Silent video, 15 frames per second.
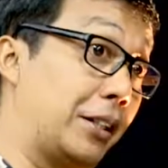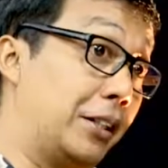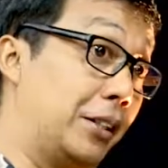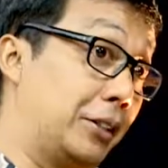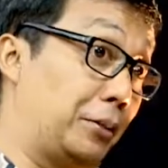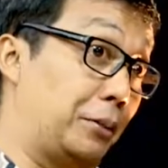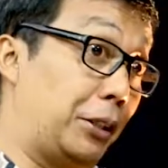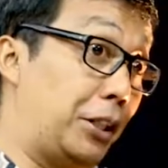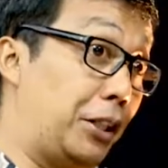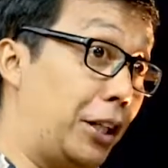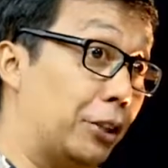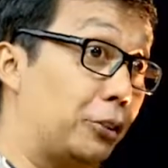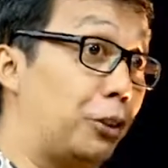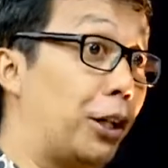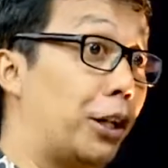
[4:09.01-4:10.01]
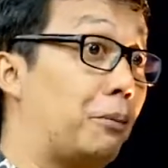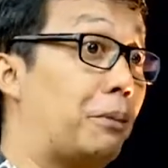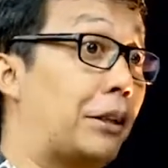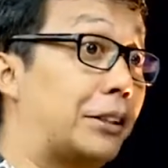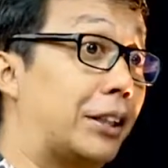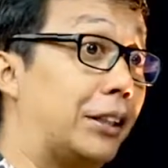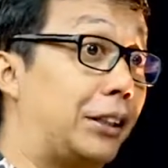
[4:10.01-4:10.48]
Hmm. Seperti yang diatur dalam
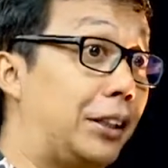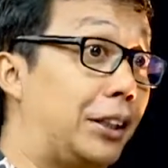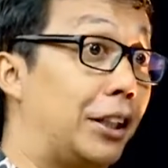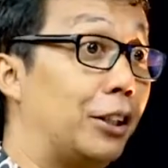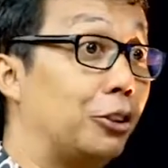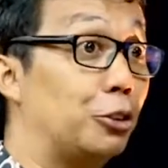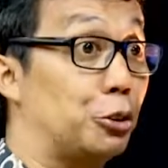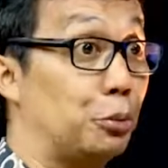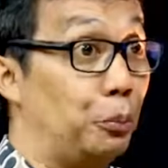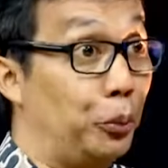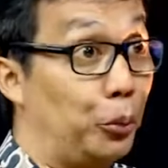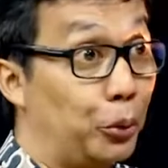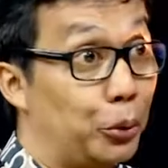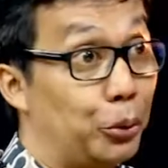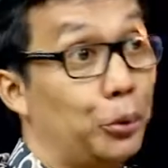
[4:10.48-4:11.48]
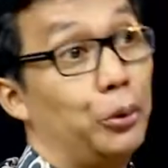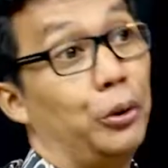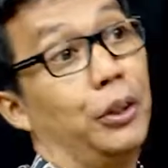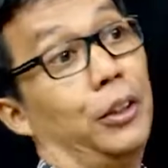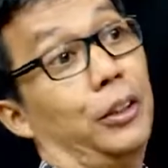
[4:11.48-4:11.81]
pasal 310, hmm.